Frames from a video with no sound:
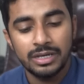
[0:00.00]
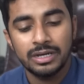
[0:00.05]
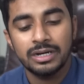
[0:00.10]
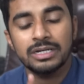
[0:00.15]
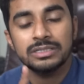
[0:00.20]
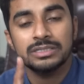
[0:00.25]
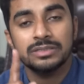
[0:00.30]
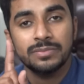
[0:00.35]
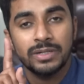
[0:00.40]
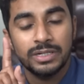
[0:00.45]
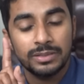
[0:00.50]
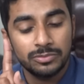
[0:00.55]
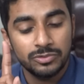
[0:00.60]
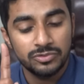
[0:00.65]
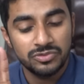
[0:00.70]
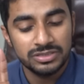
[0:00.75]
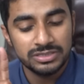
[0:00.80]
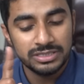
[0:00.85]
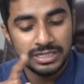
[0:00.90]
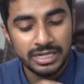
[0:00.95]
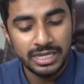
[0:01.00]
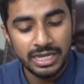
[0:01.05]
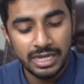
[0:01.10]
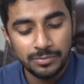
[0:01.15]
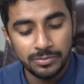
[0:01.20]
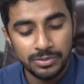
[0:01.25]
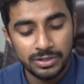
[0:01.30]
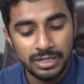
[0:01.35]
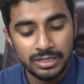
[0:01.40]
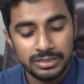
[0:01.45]
ख़त्म नबूत से क्या
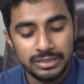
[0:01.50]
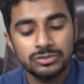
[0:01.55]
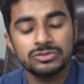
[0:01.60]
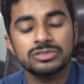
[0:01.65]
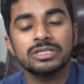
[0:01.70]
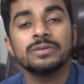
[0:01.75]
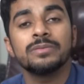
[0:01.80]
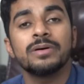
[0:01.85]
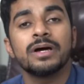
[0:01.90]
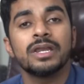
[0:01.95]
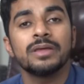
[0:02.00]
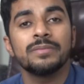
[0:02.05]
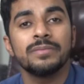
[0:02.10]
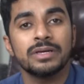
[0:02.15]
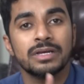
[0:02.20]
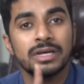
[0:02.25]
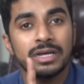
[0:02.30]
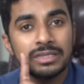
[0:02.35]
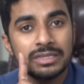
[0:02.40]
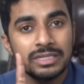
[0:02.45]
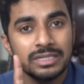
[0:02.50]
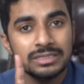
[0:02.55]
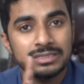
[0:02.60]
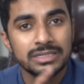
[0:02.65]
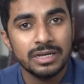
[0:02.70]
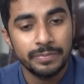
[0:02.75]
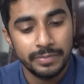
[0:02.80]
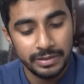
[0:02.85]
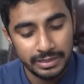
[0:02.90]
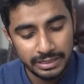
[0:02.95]
मुराद है उसके बारे में एक हदीस
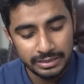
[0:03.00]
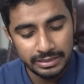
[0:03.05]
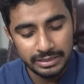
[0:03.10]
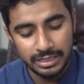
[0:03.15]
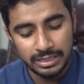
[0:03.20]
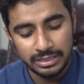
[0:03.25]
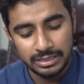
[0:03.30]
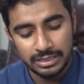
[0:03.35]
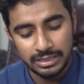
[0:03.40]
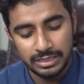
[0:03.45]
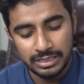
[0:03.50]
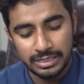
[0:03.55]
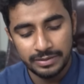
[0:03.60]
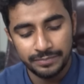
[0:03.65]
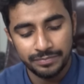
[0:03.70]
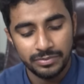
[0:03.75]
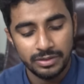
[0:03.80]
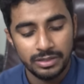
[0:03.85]
आपने ये तैयार करना है